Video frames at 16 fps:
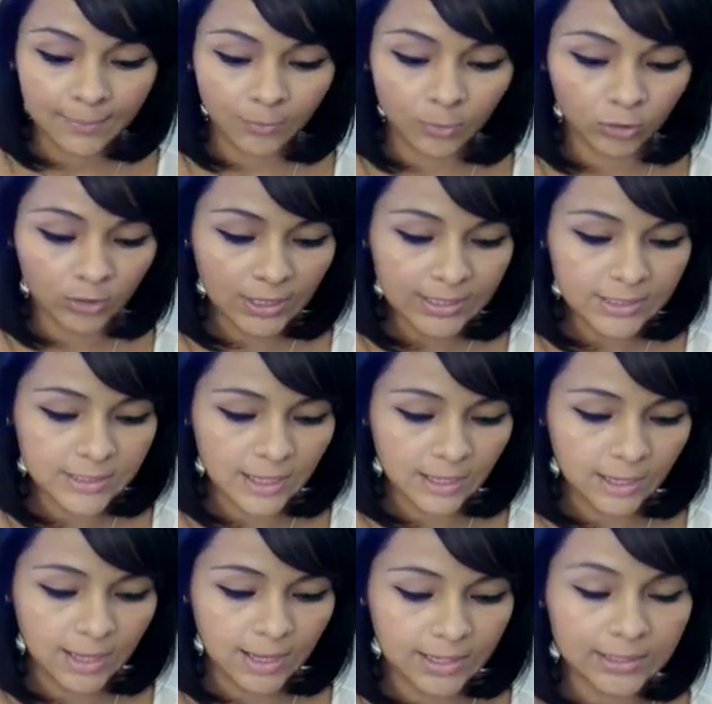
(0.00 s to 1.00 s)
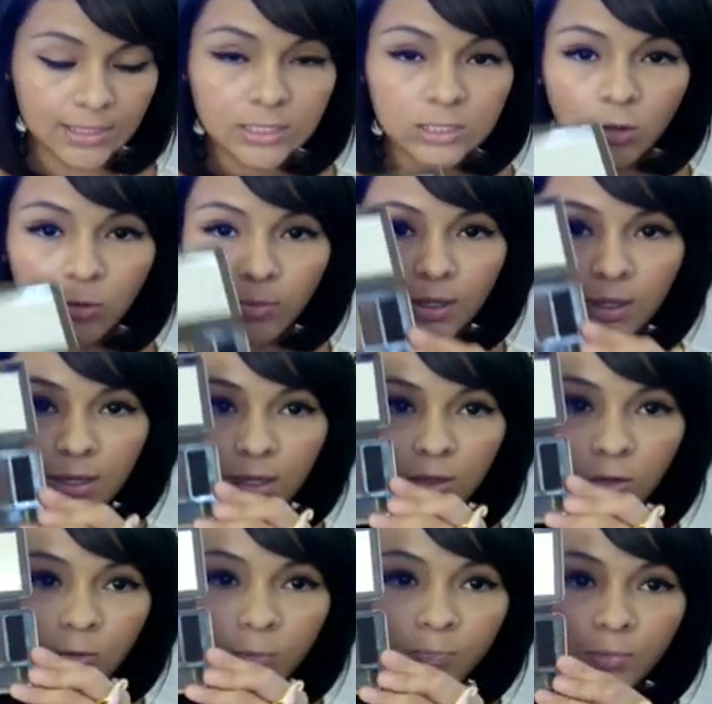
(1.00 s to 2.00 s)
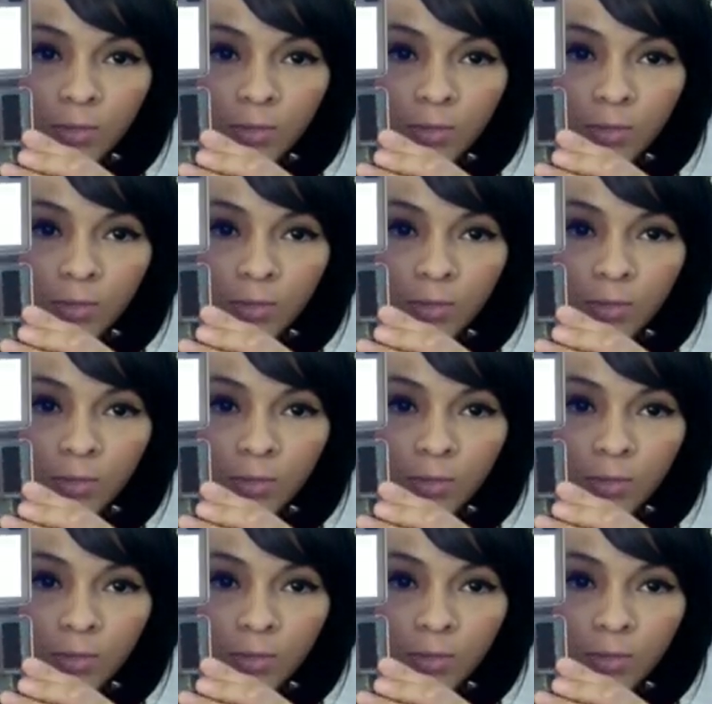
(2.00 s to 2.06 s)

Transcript: Voy a utilizar esa sombra en negro